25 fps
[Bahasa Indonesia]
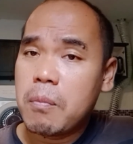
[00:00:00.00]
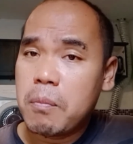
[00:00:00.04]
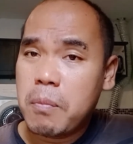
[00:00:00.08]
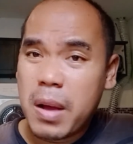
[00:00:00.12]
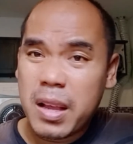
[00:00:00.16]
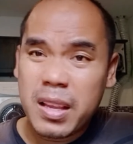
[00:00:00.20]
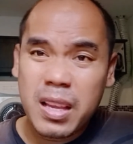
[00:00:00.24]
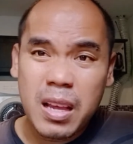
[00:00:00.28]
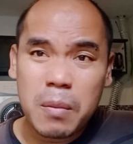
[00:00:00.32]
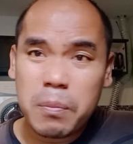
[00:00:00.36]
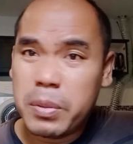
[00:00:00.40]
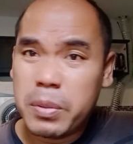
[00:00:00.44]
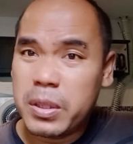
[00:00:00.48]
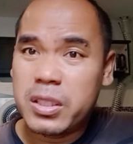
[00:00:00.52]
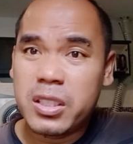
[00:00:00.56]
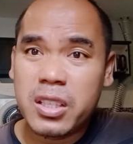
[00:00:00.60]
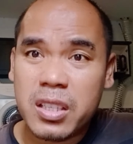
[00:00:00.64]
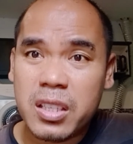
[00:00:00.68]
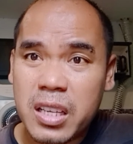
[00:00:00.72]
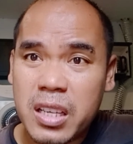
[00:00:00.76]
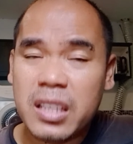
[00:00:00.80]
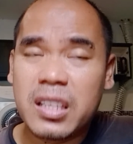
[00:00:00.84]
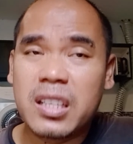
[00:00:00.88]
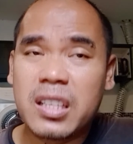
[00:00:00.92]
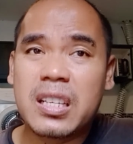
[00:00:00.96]
banyak
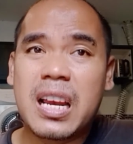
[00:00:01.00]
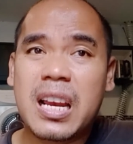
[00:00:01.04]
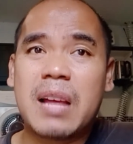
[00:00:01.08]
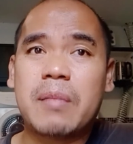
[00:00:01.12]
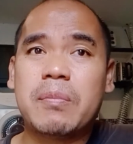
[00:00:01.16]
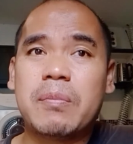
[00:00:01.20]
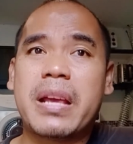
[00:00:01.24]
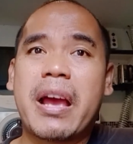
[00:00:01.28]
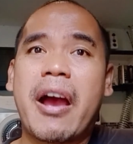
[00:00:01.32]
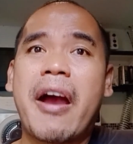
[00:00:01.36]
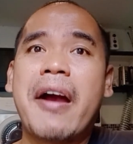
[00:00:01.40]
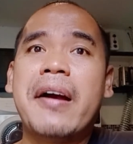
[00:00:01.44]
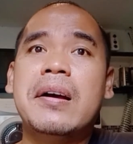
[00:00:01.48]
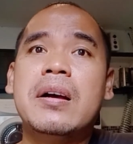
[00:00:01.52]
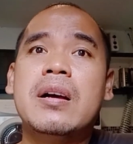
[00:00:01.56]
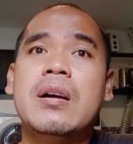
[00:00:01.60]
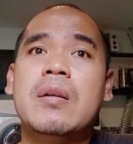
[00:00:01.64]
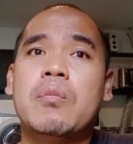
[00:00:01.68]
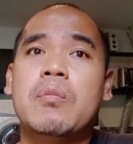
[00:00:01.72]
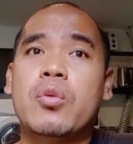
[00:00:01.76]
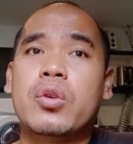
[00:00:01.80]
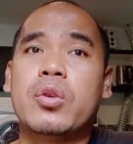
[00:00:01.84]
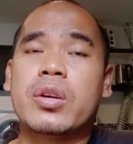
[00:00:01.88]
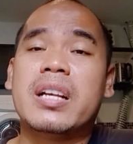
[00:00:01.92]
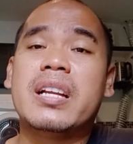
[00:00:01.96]
bijinya di dalamnya
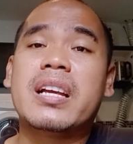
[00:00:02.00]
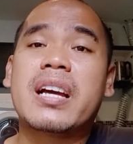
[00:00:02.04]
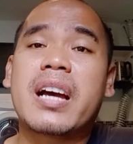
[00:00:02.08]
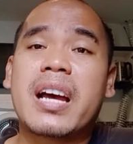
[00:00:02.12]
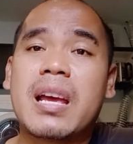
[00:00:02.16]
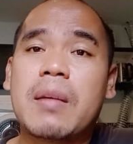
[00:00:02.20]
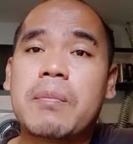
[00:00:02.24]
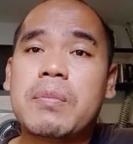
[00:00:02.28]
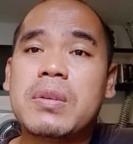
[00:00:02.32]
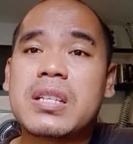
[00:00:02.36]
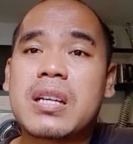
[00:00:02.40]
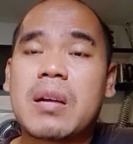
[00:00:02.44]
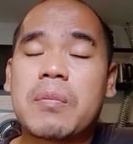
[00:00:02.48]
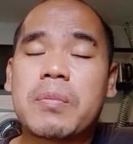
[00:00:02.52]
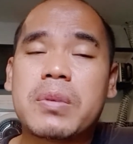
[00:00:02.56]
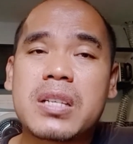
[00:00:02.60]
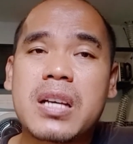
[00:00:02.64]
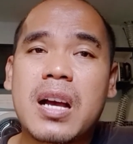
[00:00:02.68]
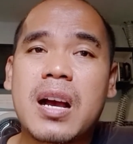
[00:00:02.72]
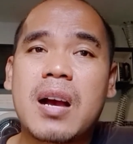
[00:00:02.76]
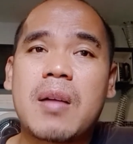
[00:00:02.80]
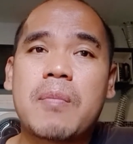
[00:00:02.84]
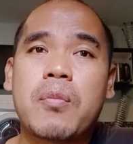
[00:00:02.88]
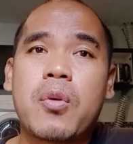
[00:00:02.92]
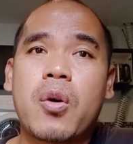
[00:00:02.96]
modelnya kayak
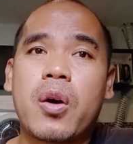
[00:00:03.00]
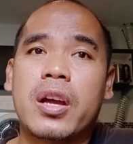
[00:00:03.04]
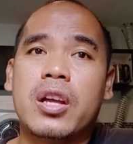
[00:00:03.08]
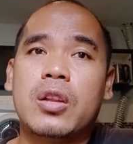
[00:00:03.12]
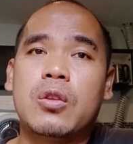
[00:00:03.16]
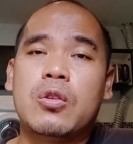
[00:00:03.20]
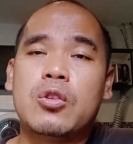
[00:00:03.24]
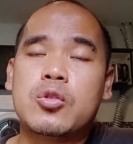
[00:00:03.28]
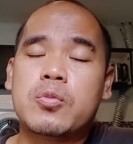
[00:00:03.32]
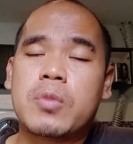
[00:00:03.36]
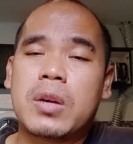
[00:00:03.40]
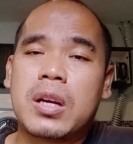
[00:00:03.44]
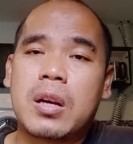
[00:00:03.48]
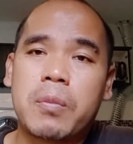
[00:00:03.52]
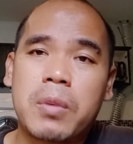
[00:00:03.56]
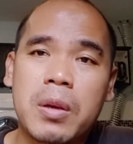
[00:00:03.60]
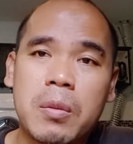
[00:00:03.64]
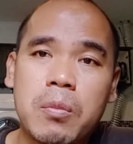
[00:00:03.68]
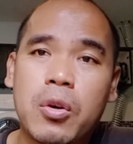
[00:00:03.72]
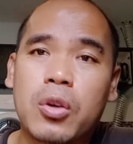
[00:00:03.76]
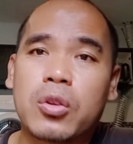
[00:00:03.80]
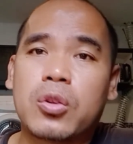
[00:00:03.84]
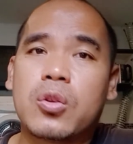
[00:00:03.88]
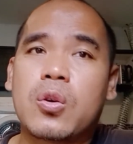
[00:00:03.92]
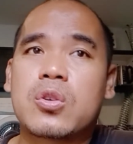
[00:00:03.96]
pisang-pisang kepok gitu cuman
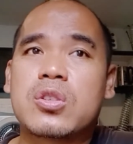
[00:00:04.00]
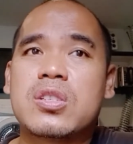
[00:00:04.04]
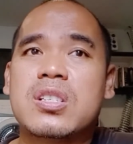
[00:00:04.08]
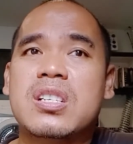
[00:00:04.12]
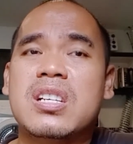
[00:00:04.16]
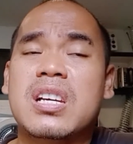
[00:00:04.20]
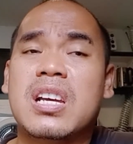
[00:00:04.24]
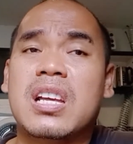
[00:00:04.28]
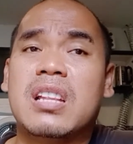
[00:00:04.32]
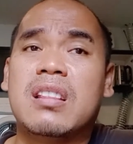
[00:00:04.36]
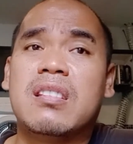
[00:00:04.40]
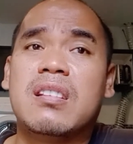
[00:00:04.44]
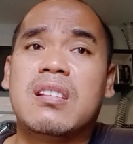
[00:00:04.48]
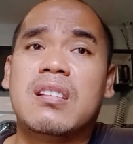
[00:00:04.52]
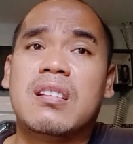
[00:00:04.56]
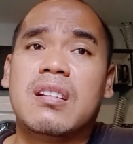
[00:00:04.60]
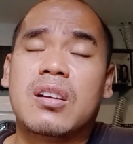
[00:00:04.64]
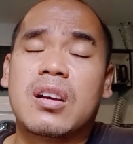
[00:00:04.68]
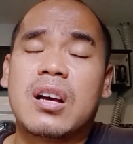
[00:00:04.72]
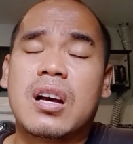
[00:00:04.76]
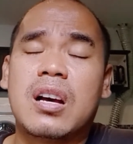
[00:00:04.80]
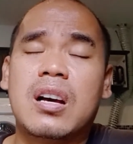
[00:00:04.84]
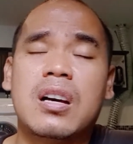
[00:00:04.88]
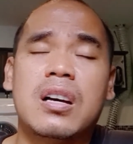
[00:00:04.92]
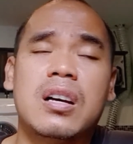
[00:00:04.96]
lebih montok sedikit
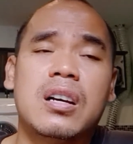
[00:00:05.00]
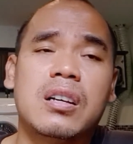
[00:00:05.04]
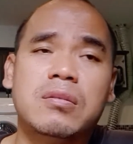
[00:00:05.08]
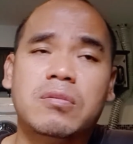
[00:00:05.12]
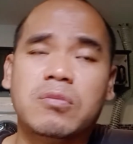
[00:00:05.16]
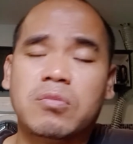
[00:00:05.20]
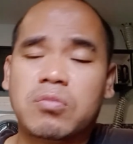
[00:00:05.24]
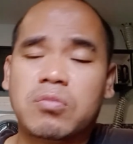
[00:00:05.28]
uh,